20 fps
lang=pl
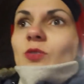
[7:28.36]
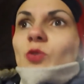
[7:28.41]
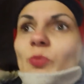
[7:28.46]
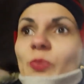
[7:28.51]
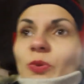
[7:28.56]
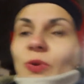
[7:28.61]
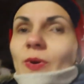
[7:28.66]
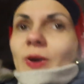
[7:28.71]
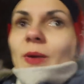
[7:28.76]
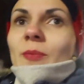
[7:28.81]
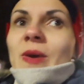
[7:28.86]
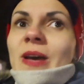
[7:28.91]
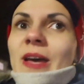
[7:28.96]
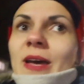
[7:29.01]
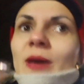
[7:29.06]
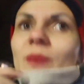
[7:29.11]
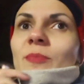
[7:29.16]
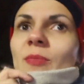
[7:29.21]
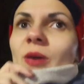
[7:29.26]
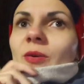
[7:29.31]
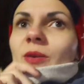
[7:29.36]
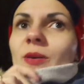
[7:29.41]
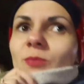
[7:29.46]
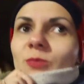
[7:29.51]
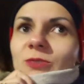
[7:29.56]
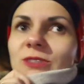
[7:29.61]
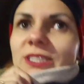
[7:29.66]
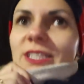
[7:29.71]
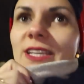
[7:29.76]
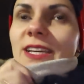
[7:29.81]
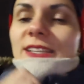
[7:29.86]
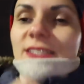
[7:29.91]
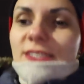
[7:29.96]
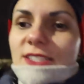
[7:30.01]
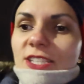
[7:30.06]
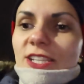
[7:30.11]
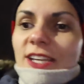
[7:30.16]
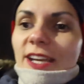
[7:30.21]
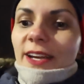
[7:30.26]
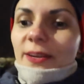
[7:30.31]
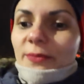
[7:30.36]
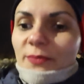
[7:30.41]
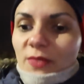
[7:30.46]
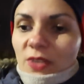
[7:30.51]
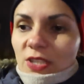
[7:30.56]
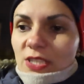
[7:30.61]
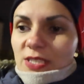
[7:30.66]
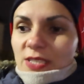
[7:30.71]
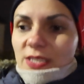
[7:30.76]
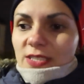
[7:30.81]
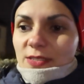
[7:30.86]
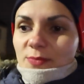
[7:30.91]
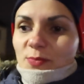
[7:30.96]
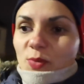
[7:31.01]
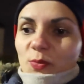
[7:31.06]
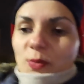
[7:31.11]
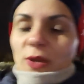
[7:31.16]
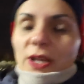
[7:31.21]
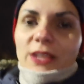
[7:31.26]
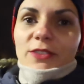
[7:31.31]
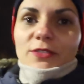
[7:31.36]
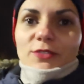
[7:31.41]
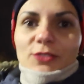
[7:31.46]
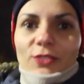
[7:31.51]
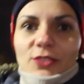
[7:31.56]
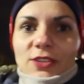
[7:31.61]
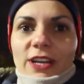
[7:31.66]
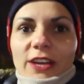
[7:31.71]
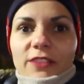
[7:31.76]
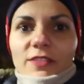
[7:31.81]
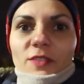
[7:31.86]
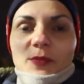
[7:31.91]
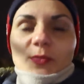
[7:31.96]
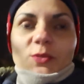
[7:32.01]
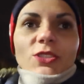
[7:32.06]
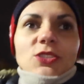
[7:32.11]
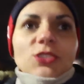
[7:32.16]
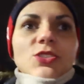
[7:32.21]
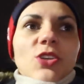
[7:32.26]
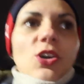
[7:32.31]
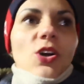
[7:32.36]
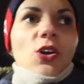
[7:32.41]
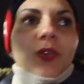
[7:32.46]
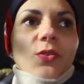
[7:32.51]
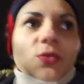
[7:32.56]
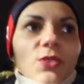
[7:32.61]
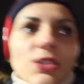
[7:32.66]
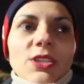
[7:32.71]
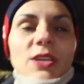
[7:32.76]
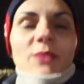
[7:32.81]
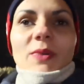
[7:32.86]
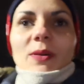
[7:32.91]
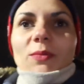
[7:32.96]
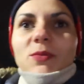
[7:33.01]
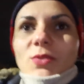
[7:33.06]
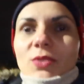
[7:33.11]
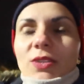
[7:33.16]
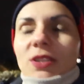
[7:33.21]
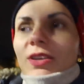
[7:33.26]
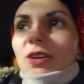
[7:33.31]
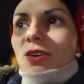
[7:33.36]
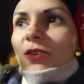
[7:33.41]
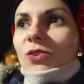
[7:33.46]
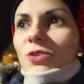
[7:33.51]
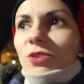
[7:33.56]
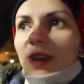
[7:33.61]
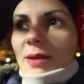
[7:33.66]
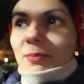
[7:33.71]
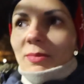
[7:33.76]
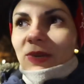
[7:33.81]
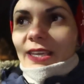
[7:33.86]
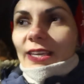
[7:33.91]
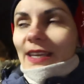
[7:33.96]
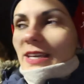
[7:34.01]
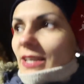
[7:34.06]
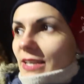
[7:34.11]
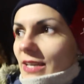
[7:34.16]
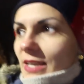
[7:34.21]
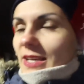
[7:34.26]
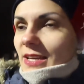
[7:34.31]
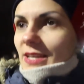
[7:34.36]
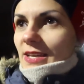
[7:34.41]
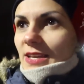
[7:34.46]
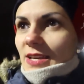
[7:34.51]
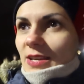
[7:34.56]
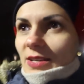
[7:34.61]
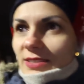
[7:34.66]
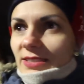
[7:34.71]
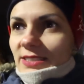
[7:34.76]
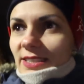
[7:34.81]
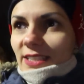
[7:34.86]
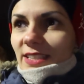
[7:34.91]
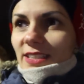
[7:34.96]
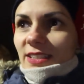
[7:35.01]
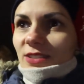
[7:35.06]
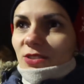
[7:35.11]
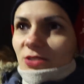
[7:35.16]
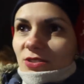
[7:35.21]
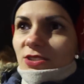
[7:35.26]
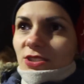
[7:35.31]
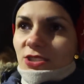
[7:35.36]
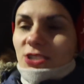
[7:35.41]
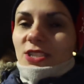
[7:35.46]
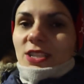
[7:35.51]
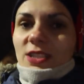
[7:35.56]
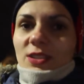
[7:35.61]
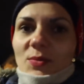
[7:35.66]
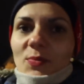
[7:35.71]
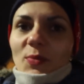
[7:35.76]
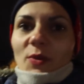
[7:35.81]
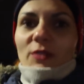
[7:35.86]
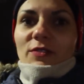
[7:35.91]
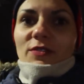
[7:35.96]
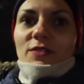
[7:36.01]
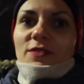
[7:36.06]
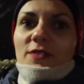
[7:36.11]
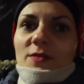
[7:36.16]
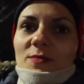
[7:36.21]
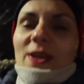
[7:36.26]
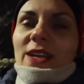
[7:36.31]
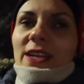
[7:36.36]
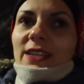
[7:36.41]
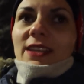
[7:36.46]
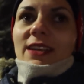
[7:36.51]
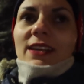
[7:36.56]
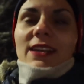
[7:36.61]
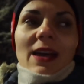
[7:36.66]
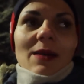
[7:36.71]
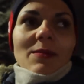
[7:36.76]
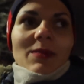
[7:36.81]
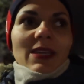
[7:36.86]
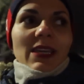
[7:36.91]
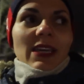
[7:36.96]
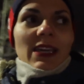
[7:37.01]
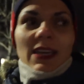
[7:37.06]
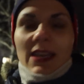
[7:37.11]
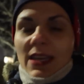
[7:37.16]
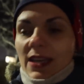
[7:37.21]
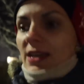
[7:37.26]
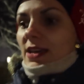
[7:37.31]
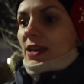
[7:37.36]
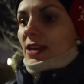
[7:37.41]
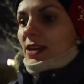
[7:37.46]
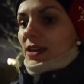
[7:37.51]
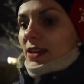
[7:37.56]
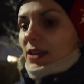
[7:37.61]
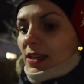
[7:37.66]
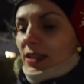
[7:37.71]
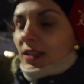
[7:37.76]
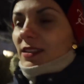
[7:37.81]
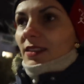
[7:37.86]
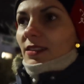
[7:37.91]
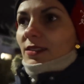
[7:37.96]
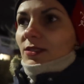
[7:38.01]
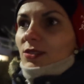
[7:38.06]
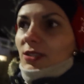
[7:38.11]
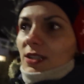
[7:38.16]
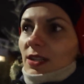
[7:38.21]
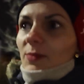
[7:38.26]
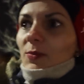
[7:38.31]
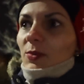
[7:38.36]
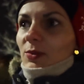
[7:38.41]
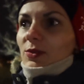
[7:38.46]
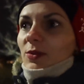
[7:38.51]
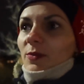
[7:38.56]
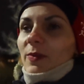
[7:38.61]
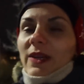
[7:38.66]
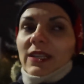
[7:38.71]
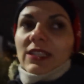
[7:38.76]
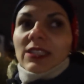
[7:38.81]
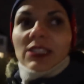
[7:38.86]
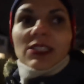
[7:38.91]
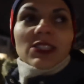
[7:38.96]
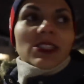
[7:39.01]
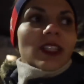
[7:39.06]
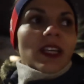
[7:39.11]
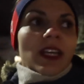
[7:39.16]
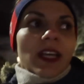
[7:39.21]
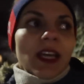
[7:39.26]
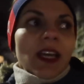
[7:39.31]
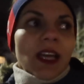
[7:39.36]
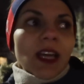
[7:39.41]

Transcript: kupiłam małemu zdjęcie, bo mieli fotografa w przedszkolu i nie mam do tego ramki. Jest taki dosyć nietypowy wymiar tej ramki. Idę do sklepu zobaczyć, czy,